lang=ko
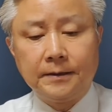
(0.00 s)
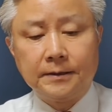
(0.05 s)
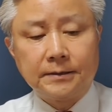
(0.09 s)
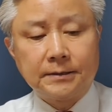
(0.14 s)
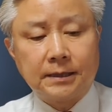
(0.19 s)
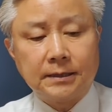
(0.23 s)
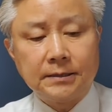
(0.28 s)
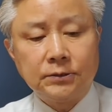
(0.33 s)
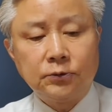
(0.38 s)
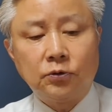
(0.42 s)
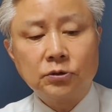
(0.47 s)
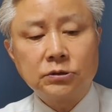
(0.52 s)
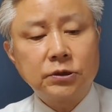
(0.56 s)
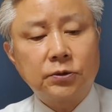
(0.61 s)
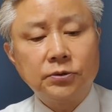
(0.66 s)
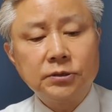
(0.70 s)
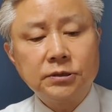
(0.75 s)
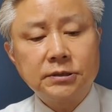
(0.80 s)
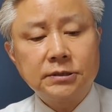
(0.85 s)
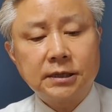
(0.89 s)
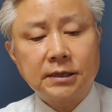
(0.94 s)
자, 이
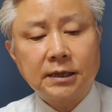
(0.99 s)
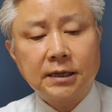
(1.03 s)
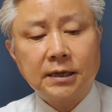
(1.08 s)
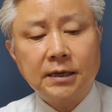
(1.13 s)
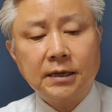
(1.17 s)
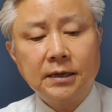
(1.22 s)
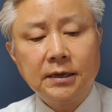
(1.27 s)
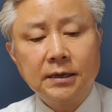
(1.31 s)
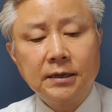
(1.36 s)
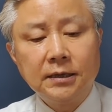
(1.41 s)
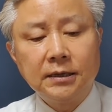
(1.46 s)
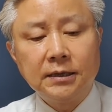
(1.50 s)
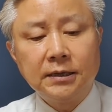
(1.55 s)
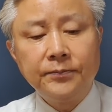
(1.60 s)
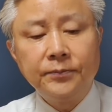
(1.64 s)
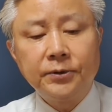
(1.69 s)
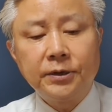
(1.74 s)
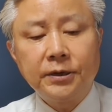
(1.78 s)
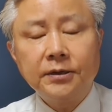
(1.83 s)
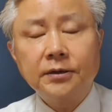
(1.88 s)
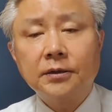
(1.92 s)
오세훈 시장의
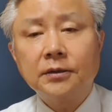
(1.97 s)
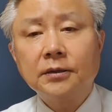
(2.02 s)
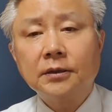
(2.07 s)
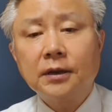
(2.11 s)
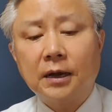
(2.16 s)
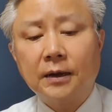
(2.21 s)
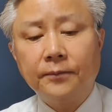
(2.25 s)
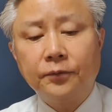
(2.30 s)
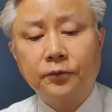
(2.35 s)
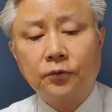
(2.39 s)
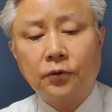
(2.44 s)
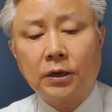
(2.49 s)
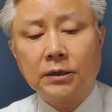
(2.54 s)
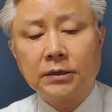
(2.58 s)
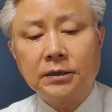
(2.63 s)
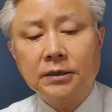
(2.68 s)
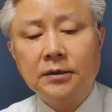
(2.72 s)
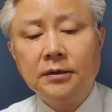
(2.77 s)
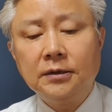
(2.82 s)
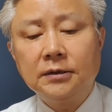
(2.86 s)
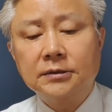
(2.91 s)
임기는 앞으로 한
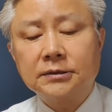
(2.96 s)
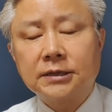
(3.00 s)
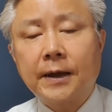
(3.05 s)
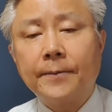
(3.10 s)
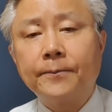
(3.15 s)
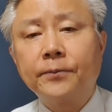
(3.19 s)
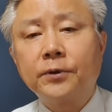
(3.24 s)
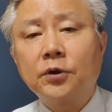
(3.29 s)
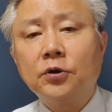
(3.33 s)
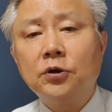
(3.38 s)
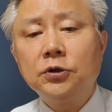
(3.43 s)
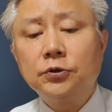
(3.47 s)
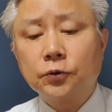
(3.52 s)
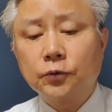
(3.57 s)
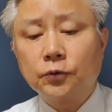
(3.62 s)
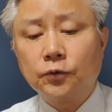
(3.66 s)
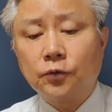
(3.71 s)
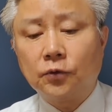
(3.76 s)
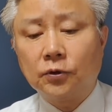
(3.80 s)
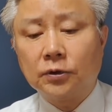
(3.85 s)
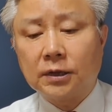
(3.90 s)
1년 3개월
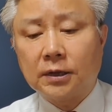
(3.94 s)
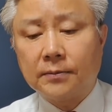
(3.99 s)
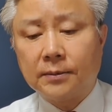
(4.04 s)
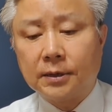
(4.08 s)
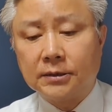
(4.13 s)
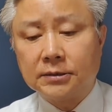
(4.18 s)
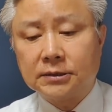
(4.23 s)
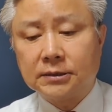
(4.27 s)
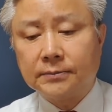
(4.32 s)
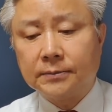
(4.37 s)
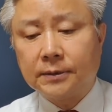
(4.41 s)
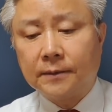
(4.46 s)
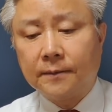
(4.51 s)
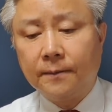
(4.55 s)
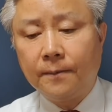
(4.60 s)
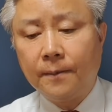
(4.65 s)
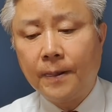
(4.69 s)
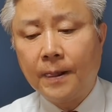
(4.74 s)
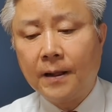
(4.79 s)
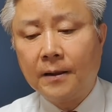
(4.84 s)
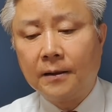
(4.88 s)
정도
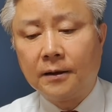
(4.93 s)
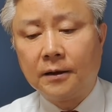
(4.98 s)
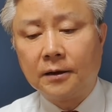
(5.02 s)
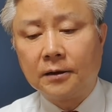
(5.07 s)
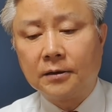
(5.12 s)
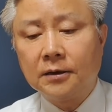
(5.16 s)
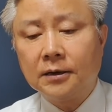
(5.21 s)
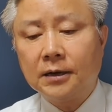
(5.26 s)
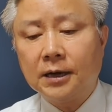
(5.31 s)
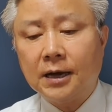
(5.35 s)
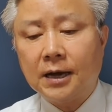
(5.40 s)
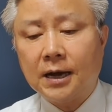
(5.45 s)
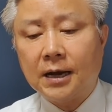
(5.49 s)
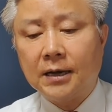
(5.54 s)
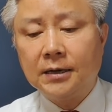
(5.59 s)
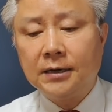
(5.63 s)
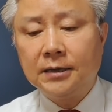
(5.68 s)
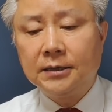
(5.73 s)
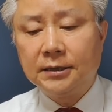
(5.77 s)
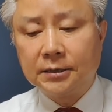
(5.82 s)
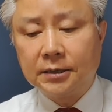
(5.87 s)
남았지만 아, 그가
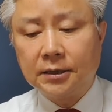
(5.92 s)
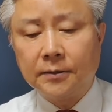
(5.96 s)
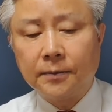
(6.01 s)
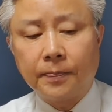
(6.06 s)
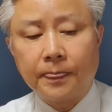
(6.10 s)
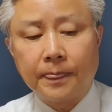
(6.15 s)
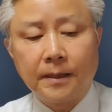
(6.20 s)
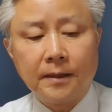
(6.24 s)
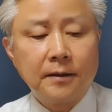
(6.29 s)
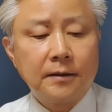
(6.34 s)
할 일은